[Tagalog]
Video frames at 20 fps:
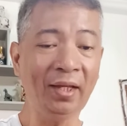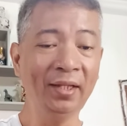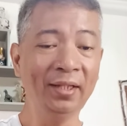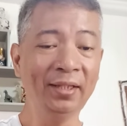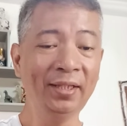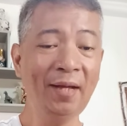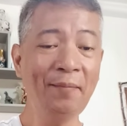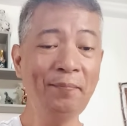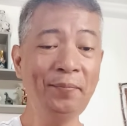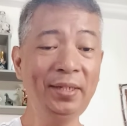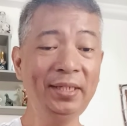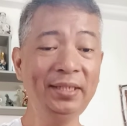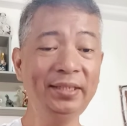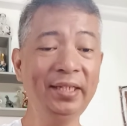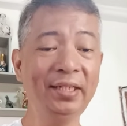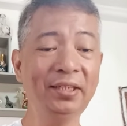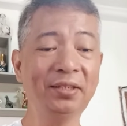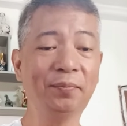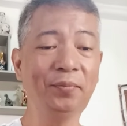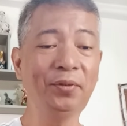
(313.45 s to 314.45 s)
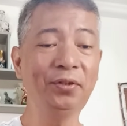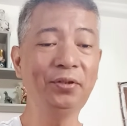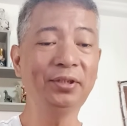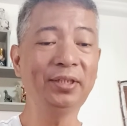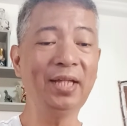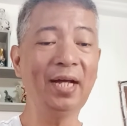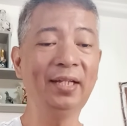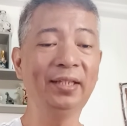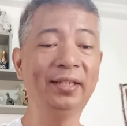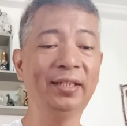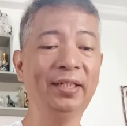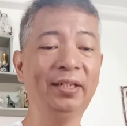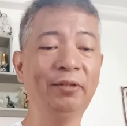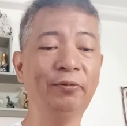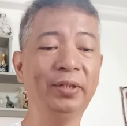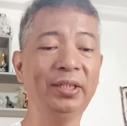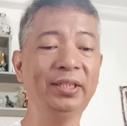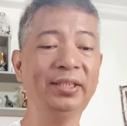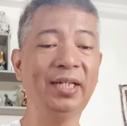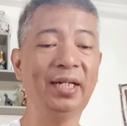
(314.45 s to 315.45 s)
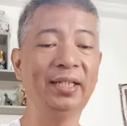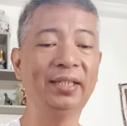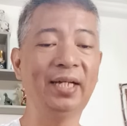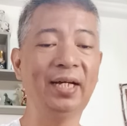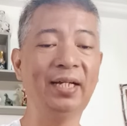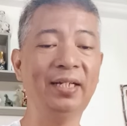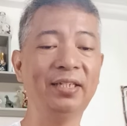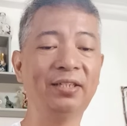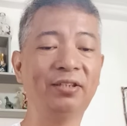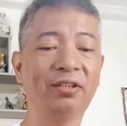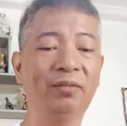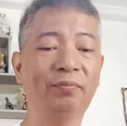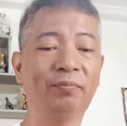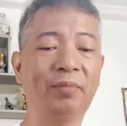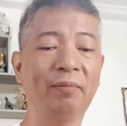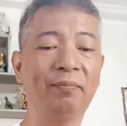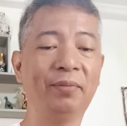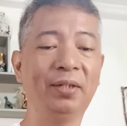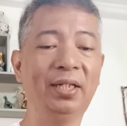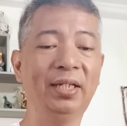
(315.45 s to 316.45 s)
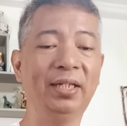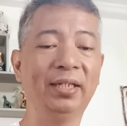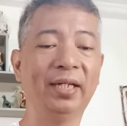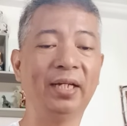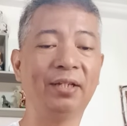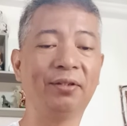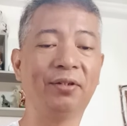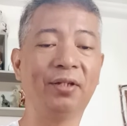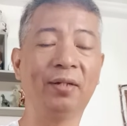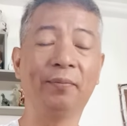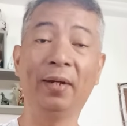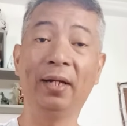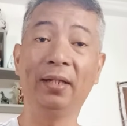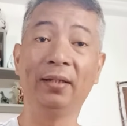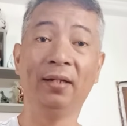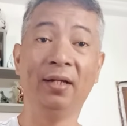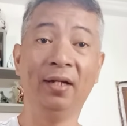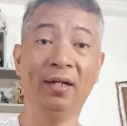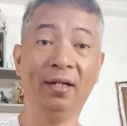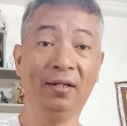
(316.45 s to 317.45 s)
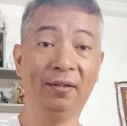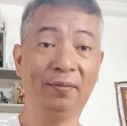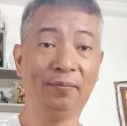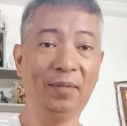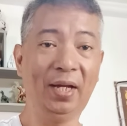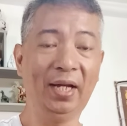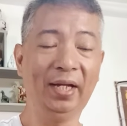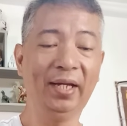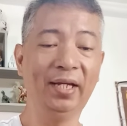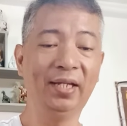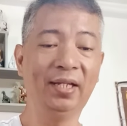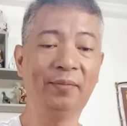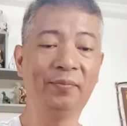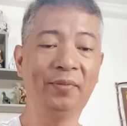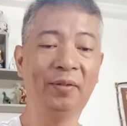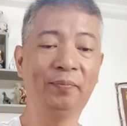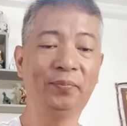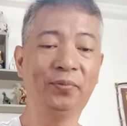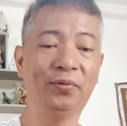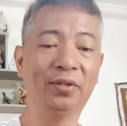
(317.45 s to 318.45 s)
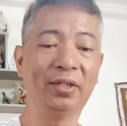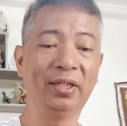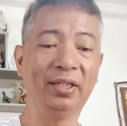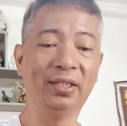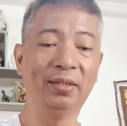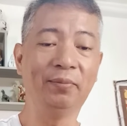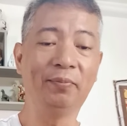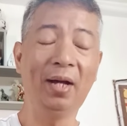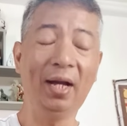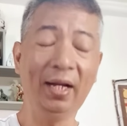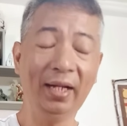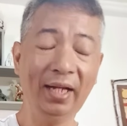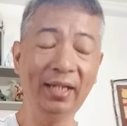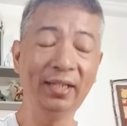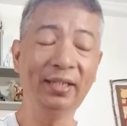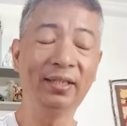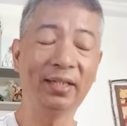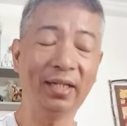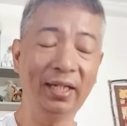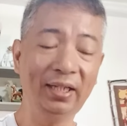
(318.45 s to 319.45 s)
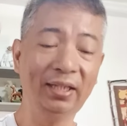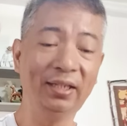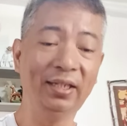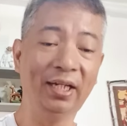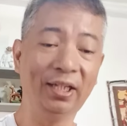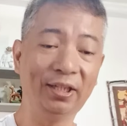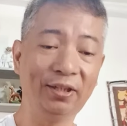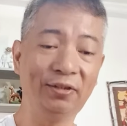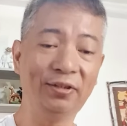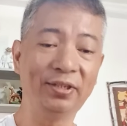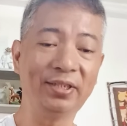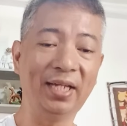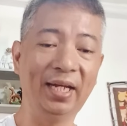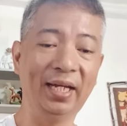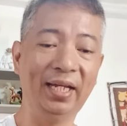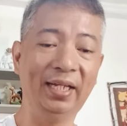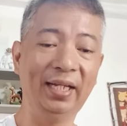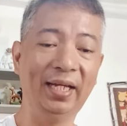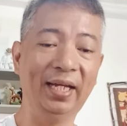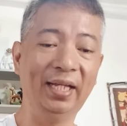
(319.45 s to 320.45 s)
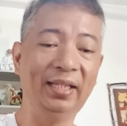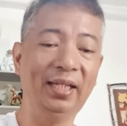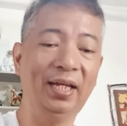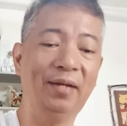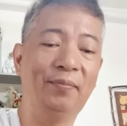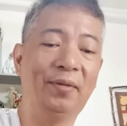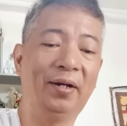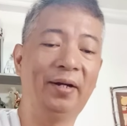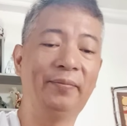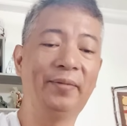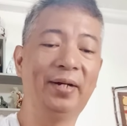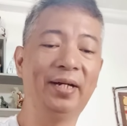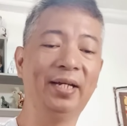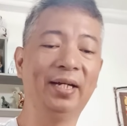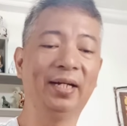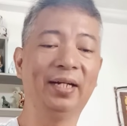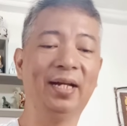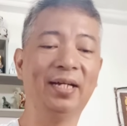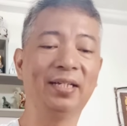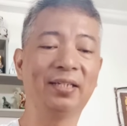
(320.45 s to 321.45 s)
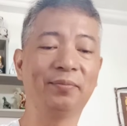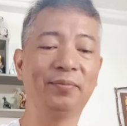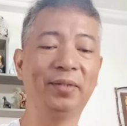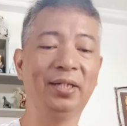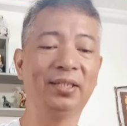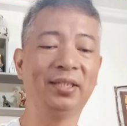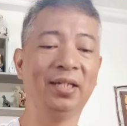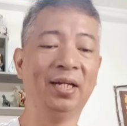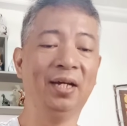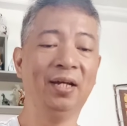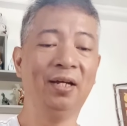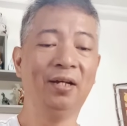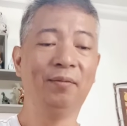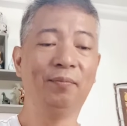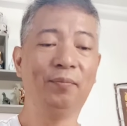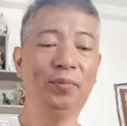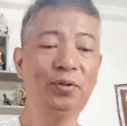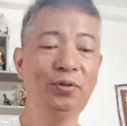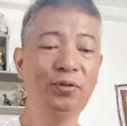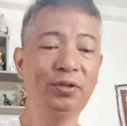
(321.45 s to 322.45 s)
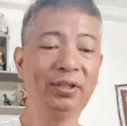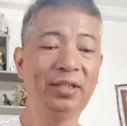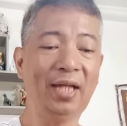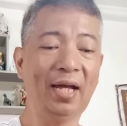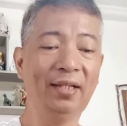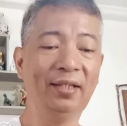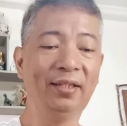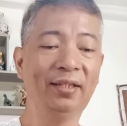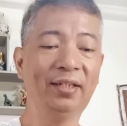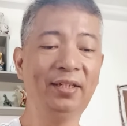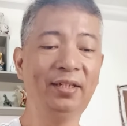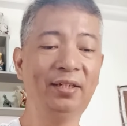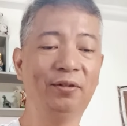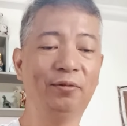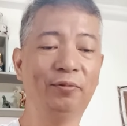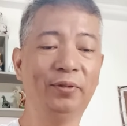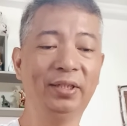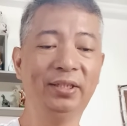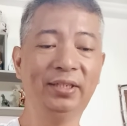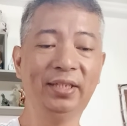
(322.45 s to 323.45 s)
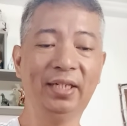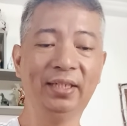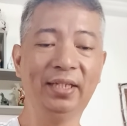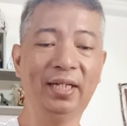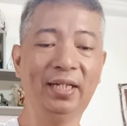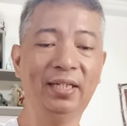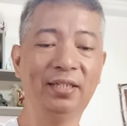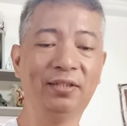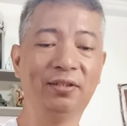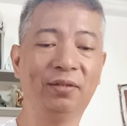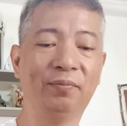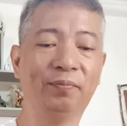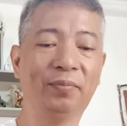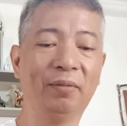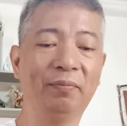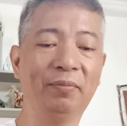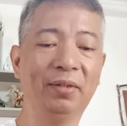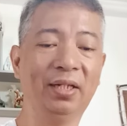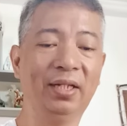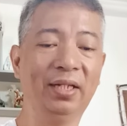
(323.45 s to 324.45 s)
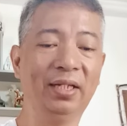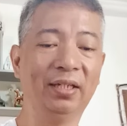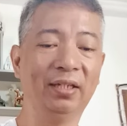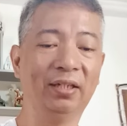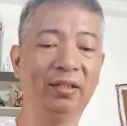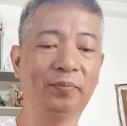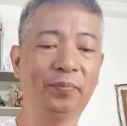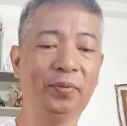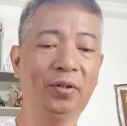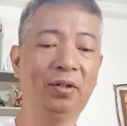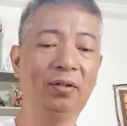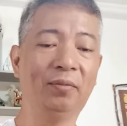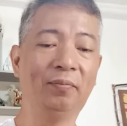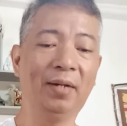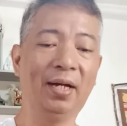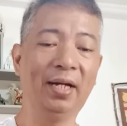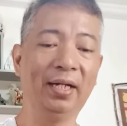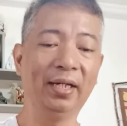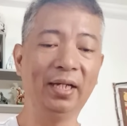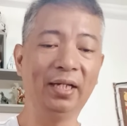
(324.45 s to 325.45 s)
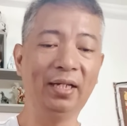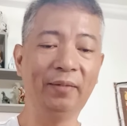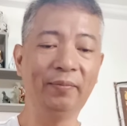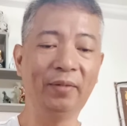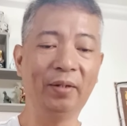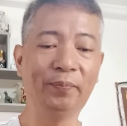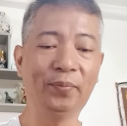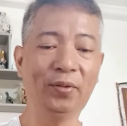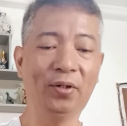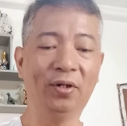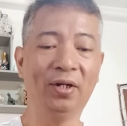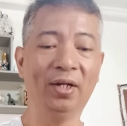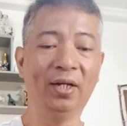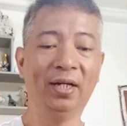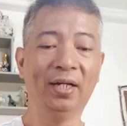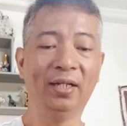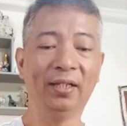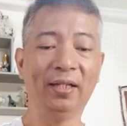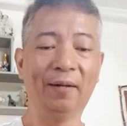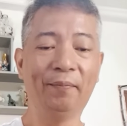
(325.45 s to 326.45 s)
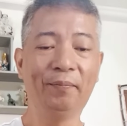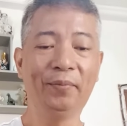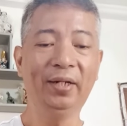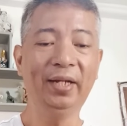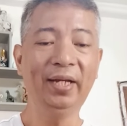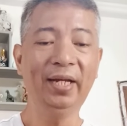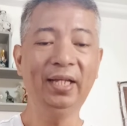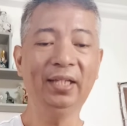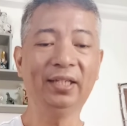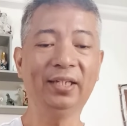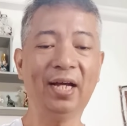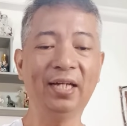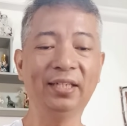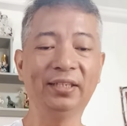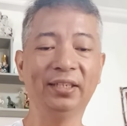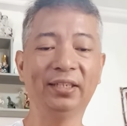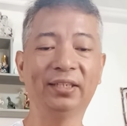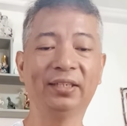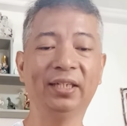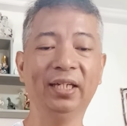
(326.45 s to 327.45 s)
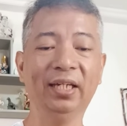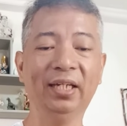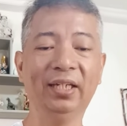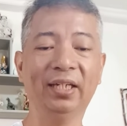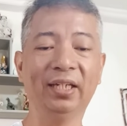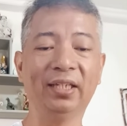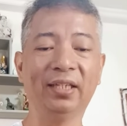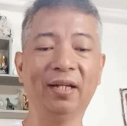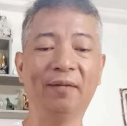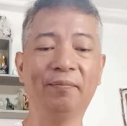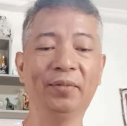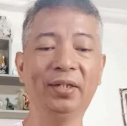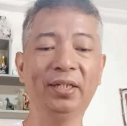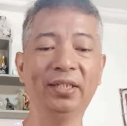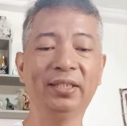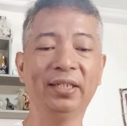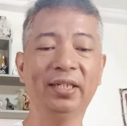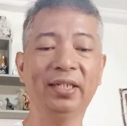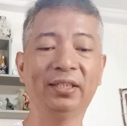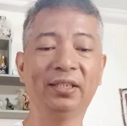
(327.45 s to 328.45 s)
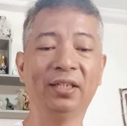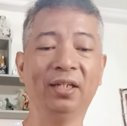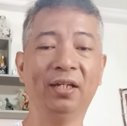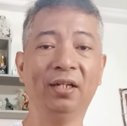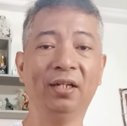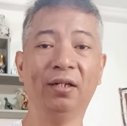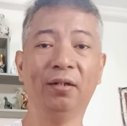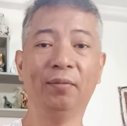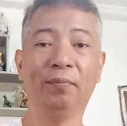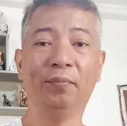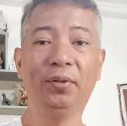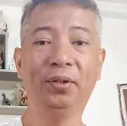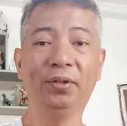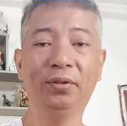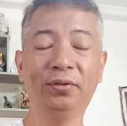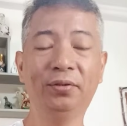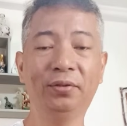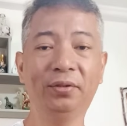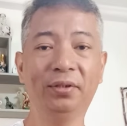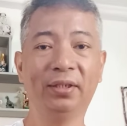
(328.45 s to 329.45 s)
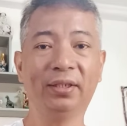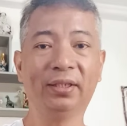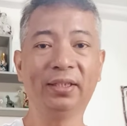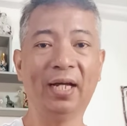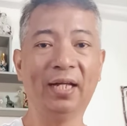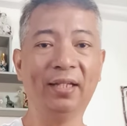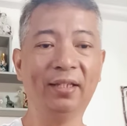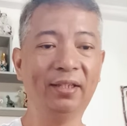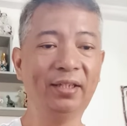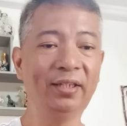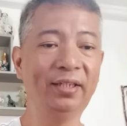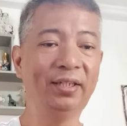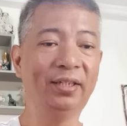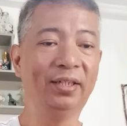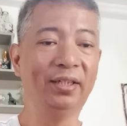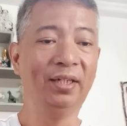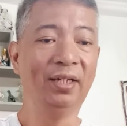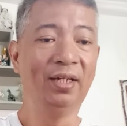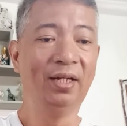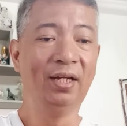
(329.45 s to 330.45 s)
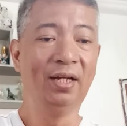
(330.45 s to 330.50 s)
Number 6, Blue Thunder with John Allison Pabilik. Ito naman, bagay naman po rin, bagay rin ito sa Hinete, mga bayang classmates. Blue Thunder with John Allison Pabilik. Ano po, bagay lamang po. Number 8, Cash is King. At number 6, Blue Thunder.